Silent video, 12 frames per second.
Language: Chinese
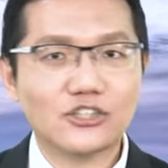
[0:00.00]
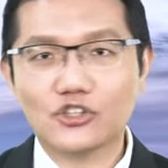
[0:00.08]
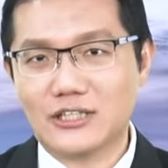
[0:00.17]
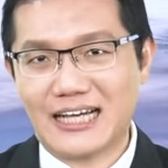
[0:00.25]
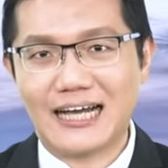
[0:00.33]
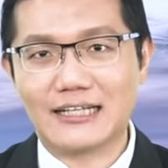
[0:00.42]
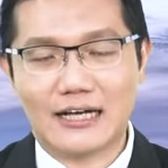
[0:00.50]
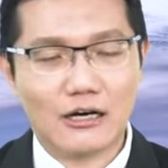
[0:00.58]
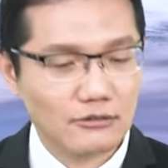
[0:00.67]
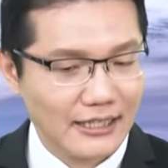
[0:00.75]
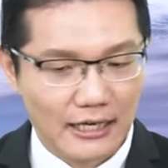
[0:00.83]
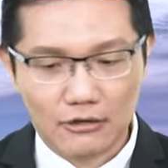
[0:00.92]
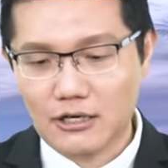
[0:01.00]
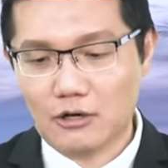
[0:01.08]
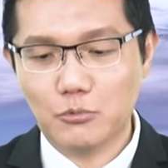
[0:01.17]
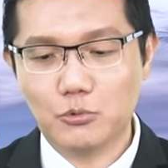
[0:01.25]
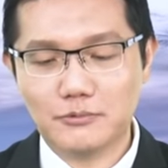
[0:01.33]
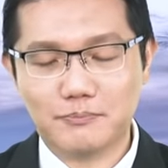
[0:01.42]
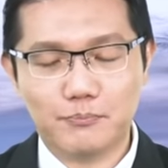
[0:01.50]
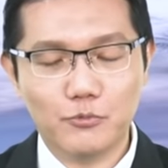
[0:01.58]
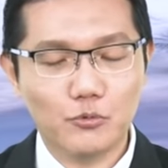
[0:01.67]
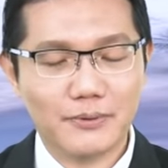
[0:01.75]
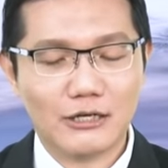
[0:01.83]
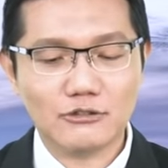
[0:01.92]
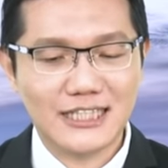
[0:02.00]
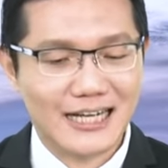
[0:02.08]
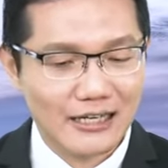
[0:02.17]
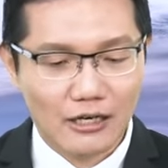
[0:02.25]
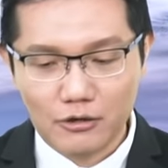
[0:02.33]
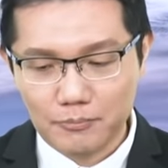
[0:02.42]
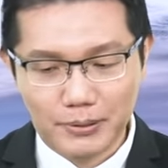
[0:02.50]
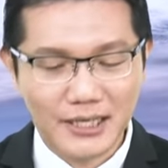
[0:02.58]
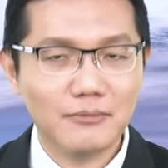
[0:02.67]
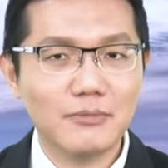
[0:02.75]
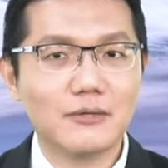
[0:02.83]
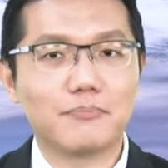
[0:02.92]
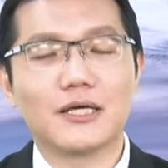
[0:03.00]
致看好调高目目标价，然后拼命